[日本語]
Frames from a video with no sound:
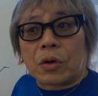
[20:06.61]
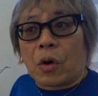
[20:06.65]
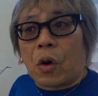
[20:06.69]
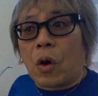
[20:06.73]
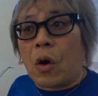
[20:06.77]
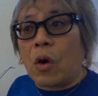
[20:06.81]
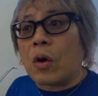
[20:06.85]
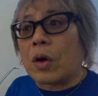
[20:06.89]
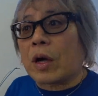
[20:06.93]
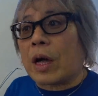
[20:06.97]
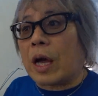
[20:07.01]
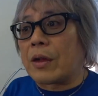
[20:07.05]

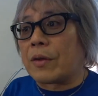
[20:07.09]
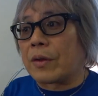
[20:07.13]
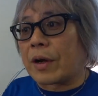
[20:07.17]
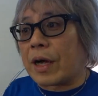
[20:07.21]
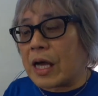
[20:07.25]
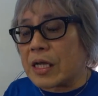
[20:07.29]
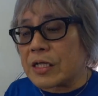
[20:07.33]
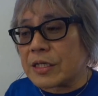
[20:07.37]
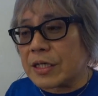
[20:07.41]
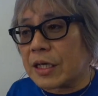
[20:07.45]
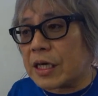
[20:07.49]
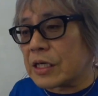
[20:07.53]
今回の
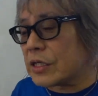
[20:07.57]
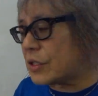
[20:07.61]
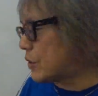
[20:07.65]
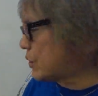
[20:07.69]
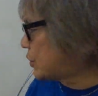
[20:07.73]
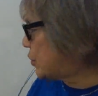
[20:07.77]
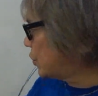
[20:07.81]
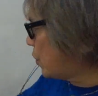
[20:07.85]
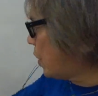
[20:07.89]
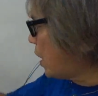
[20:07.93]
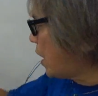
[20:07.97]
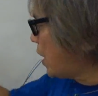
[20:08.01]
風が
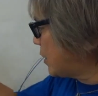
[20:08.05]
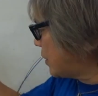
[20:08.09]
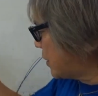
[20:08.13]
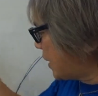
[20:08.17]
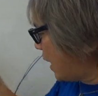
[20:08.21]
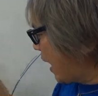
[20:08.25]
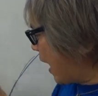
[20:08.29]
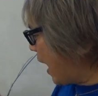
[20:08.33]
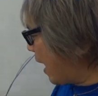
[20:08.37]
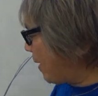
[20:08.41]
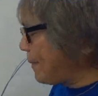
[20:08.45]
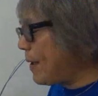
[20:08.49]
すごかっ
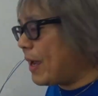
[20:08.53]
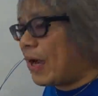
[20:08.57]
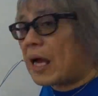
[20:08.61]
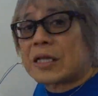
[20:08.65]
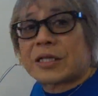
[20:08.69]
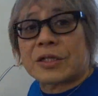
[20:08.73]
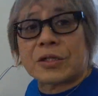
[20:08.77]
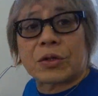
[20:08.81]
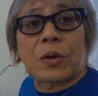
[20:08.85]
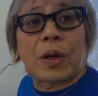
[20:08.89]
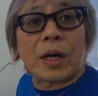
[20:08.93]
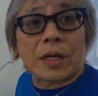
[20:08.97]
た雨
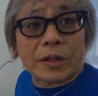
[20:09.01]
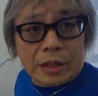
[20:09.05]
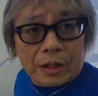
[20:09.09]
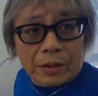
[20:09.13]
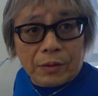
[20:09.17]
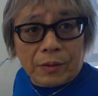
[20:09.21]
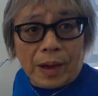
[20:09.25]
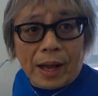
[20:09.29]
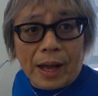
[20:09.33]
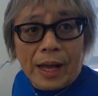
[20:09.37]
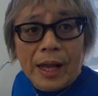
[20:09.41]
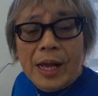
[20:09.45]
がすごかった
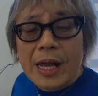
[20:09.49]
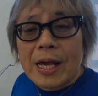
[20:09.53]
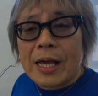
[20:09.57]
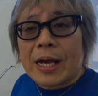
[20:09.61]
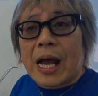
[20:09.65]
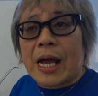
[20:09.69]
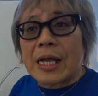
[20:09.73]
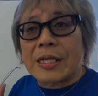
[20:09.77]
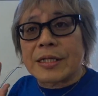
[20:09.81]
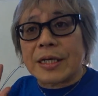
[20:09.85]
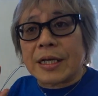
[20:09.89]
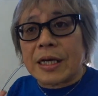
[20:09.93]
のは
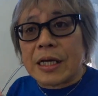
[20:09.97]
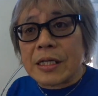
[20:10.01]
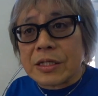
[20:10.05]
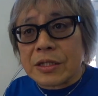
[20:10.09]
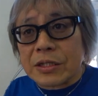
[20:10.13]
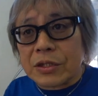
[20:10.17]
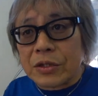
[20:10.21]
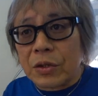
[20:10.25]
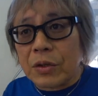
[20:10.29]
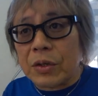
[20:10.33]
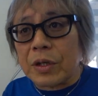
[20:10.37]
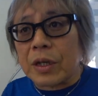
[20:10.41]
風が
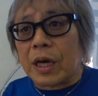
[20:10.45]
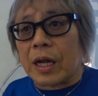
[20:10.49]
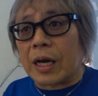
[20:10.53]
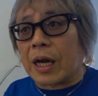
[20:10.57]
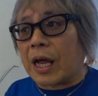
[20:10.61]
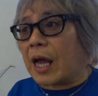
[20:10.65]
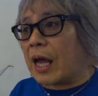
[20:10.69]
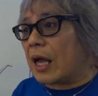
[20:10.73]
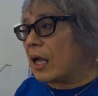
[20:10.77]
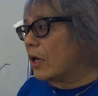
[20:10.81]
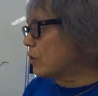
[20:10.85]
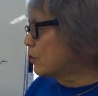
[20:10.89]
強いか
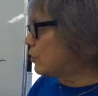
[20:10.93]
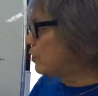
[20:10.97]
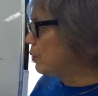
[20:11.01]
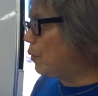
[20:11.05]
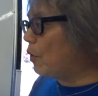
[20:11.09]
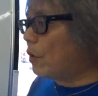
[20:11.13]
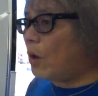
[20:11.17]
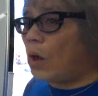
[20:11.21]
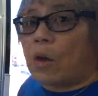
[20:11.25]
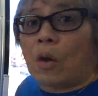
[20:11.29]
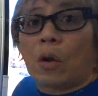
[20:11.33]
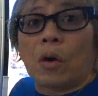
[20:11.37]
ら
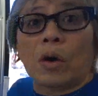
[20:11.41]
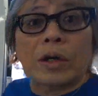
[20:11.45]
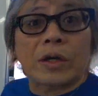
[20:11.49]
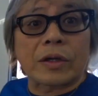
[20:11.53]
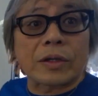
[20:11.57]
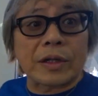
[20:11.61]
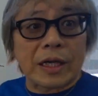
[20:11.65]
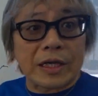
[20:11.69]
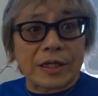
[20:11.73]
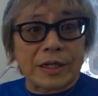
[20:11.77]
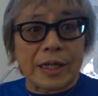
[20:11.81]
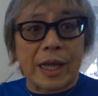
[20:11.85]
雲が大き
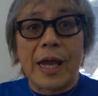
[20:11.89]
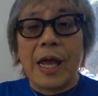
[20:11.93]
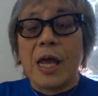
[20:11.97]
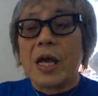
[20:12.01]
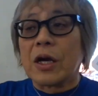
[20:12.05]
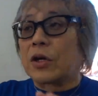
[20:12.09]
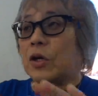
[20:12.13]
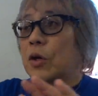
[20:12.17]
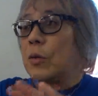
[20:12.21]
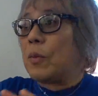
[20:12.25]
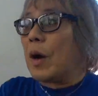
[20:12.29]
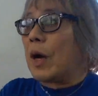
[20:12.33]
くできて
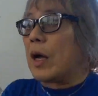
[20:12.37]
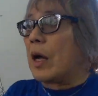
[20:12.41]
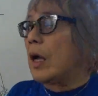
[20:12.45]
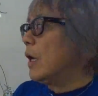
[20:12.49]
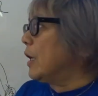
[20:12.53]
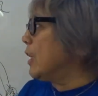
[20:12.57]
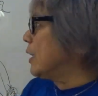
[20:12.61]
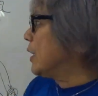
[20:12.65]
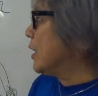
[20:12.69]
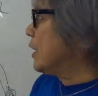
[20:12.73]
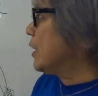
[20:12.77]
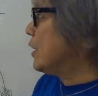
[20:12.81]
雲が
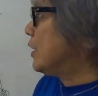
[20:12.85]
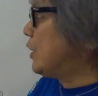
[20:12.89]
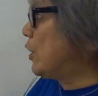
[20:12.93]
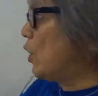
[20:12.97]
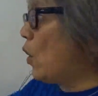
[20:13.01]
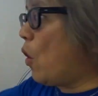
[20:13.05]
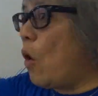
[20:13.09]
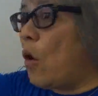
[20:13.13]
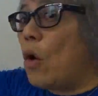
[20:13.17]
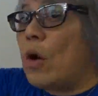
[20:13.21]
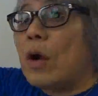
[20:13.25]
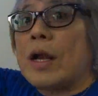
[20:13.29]
日
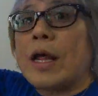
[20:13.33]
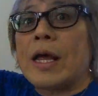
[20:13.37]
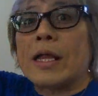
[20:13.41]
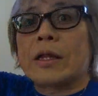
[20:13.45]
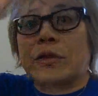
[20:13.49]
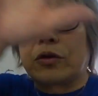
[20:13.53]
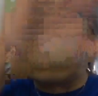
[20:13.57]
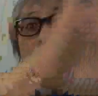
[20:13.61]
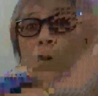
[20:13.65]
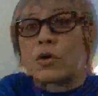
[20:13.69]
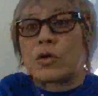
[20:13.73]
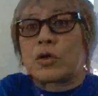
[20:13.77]
本
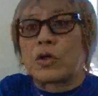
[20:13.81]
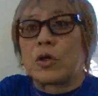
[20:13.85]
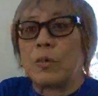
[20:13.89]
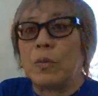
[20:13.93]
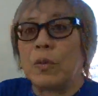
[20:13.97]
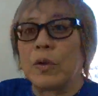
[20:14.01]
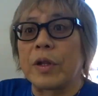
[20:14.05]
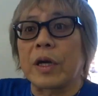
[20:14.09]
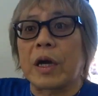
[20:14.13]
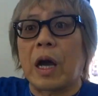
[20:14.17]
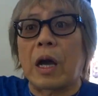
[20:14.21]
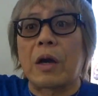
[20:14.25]
列島
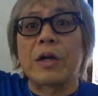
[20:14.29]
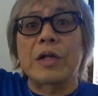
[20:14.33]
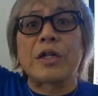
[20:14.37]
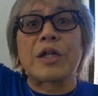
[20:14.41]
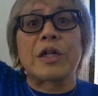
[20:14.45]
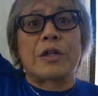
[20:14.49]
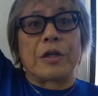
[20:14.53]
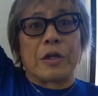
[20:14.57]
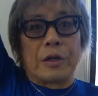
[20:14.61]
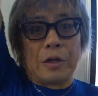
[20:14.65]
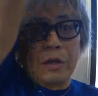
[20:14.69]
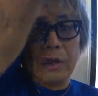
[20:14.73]
雲で隠れ
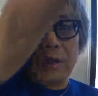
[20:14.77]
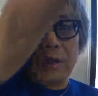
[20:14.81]
ちゃった